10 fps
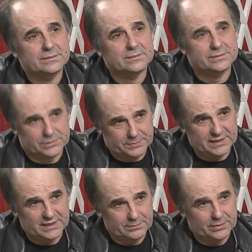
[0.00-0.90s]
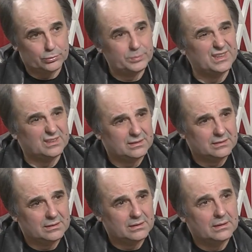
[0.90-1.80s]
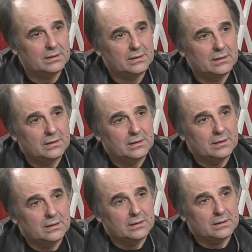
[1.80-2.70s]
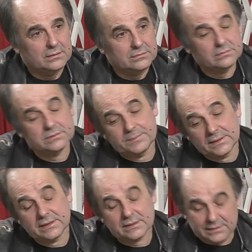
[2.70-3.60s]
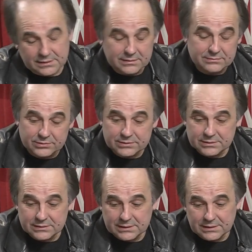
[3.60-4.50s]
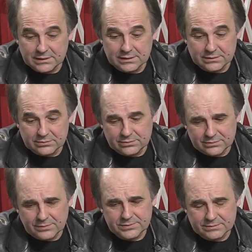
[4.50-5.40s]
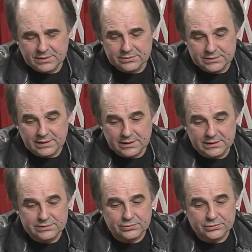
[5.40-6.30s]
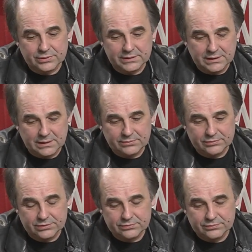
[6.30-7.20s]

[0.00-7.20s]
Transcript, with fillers: Э, спикер Порубий. Хороший, да, хороший спикер же. Вот так ну, вспомнишь. спикер, да, вот и э, так далее. Ну, человек. Ну, в общем, короче, я же говорю, что они как бы вот это...